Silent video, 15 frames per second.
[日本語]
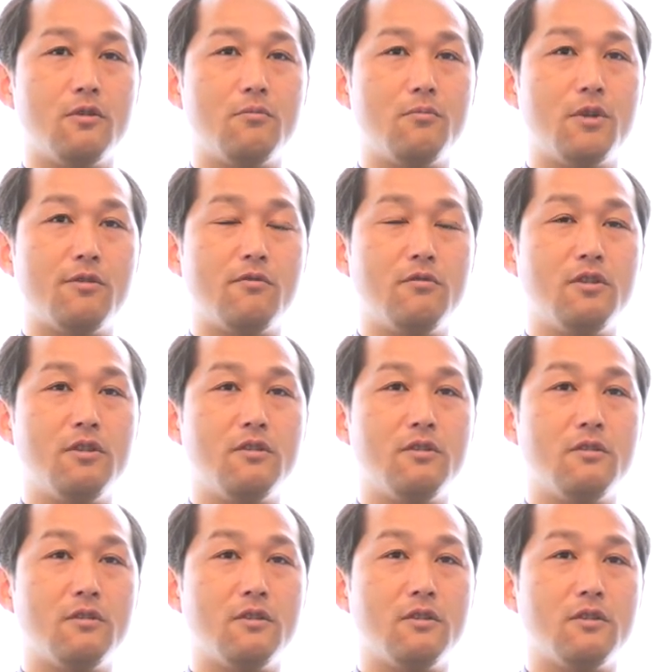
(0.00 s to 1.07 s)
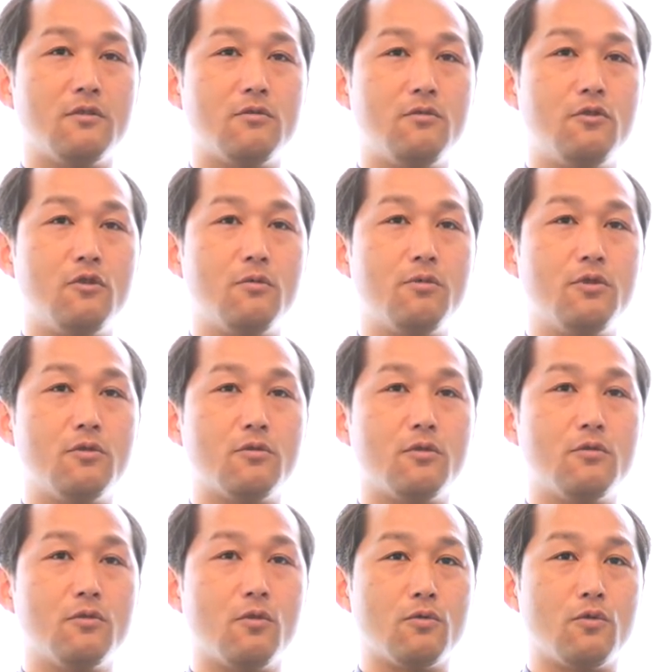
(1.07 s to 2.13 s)
別に黒帯を
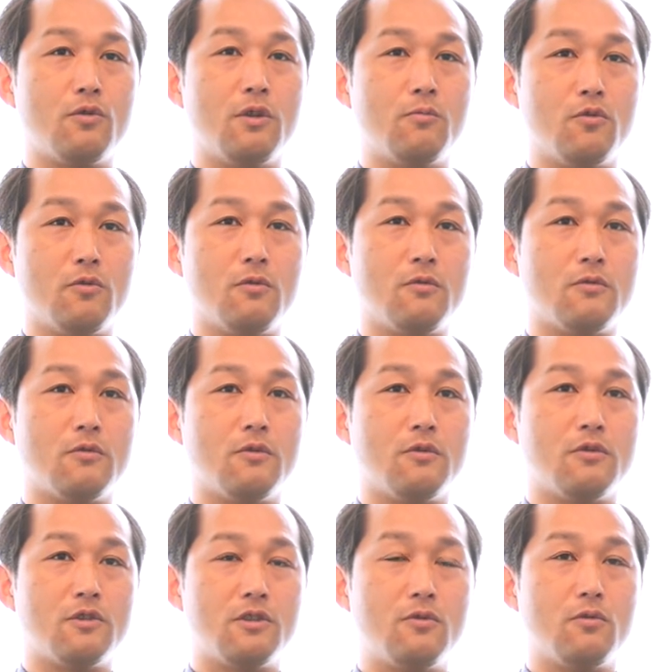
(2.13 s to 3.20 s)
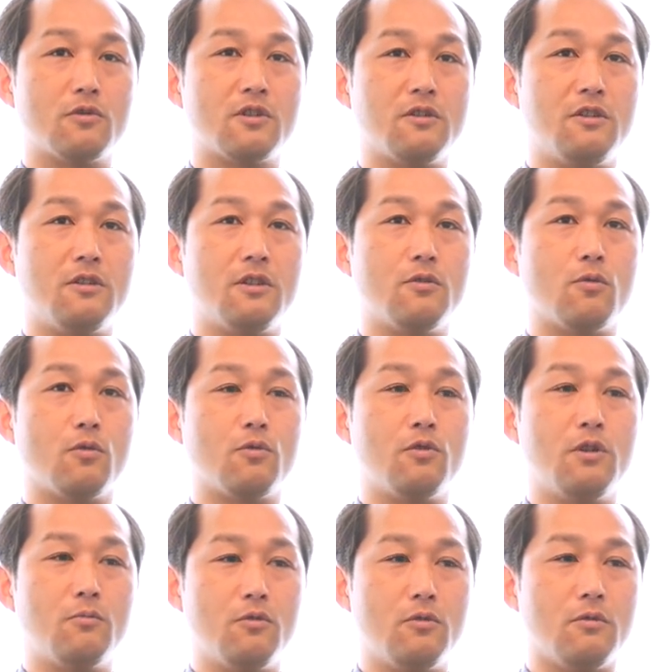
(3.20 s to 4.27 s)
取ることでも指導者になること
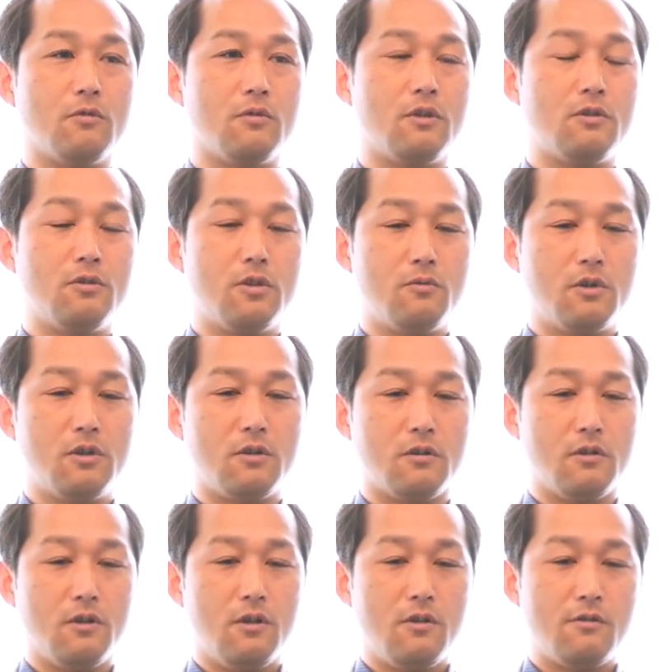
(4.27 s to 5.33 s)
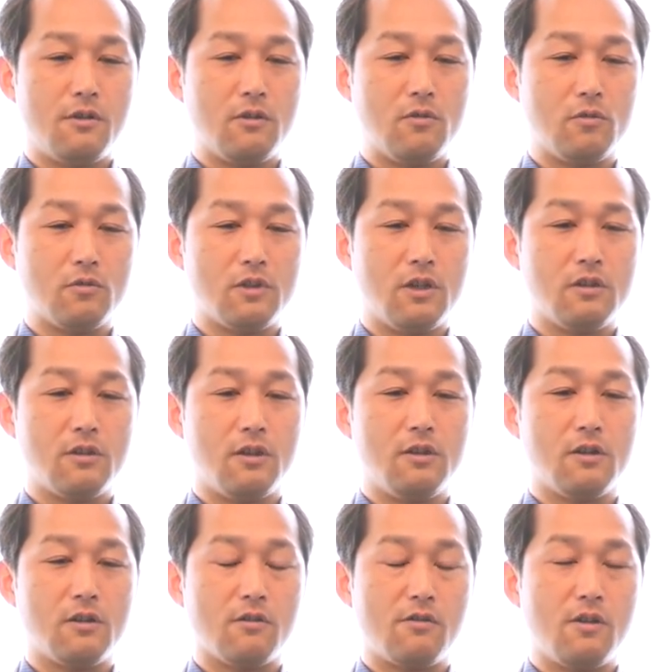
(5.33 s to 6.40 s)
でもあるいは全国大会
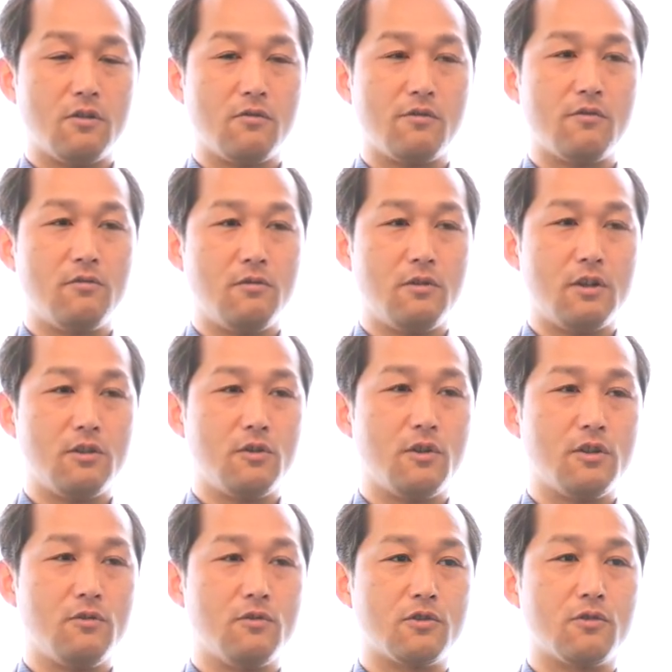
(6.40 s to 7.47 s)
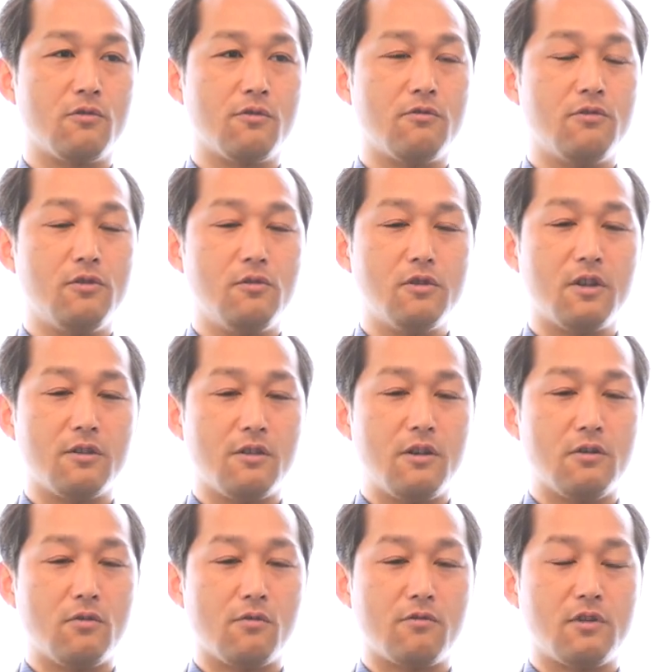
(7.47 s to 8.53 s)
で活躍するあるいは優勝するような生
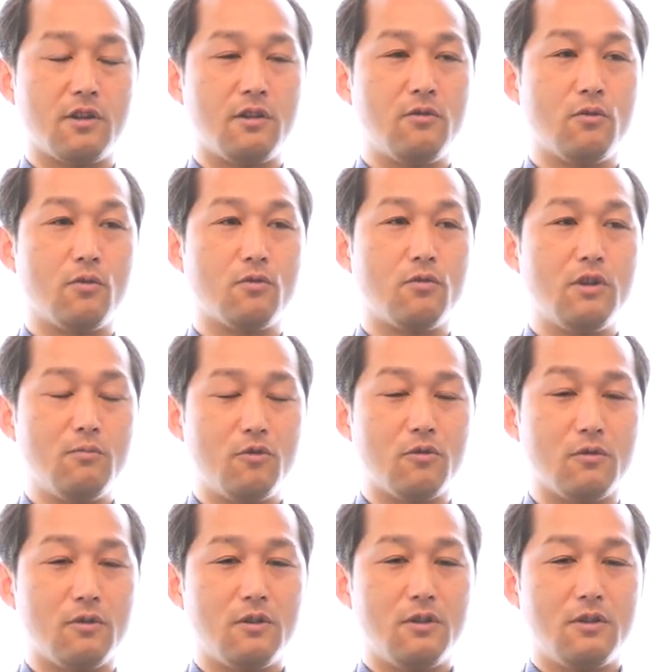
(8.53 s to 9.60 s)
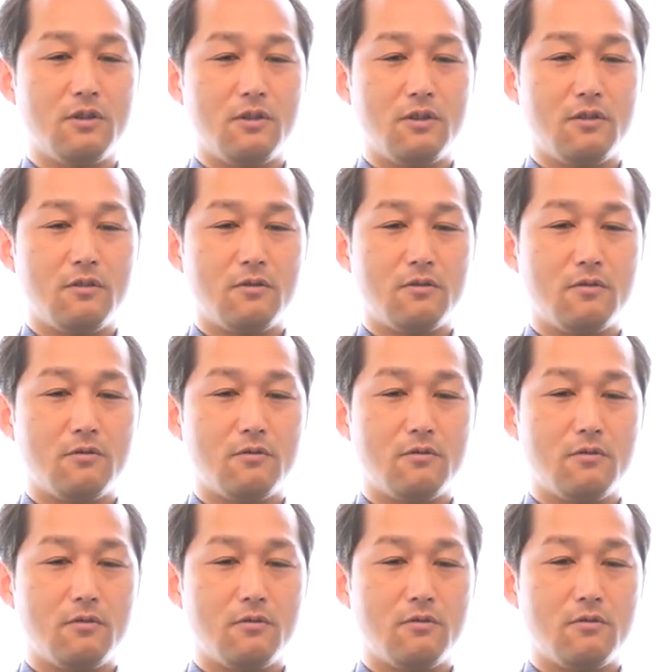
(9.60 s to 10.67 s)
徒を育てることでも
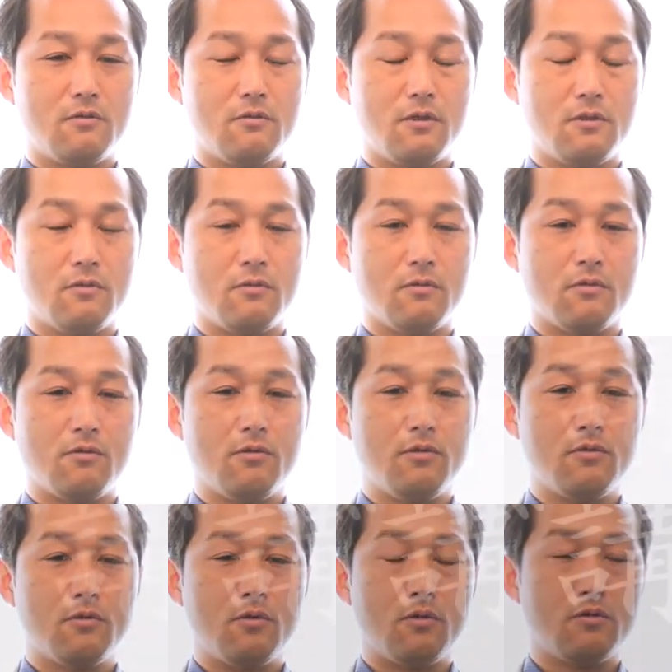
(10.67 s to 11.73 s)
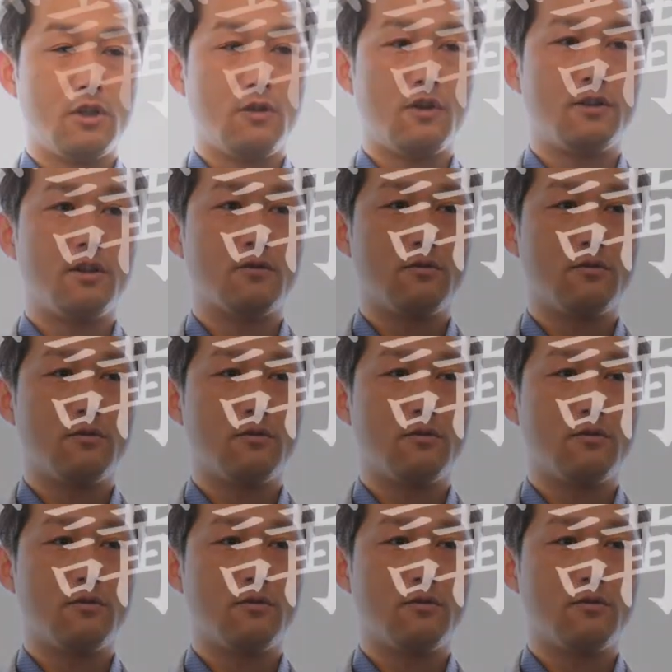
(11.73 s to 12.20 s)
あのそういうゴールではな